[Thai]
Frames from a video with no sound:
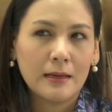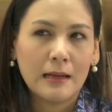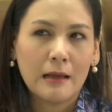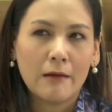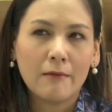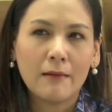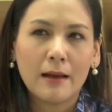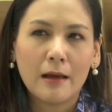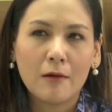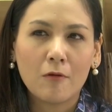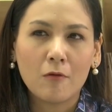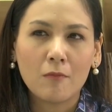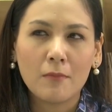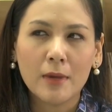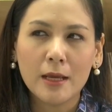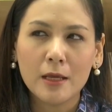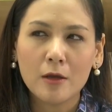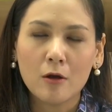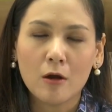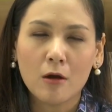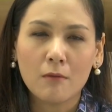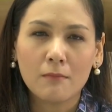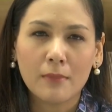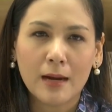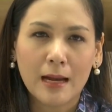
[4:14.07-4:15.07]
แล้วเราไม่
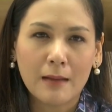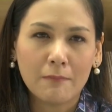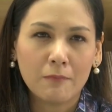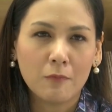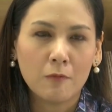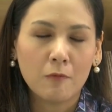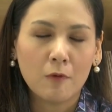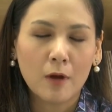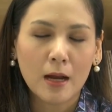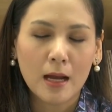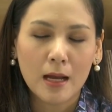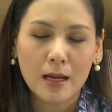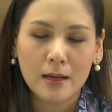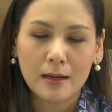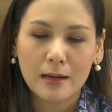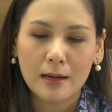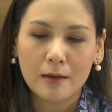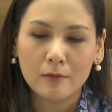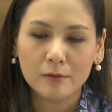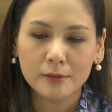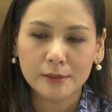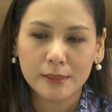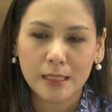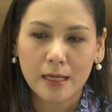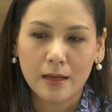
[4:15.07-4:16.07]
ยอมรับว่า
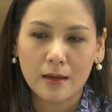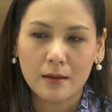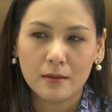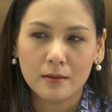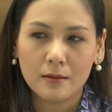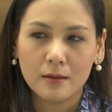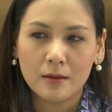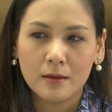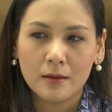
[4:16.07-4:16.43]
เราจะ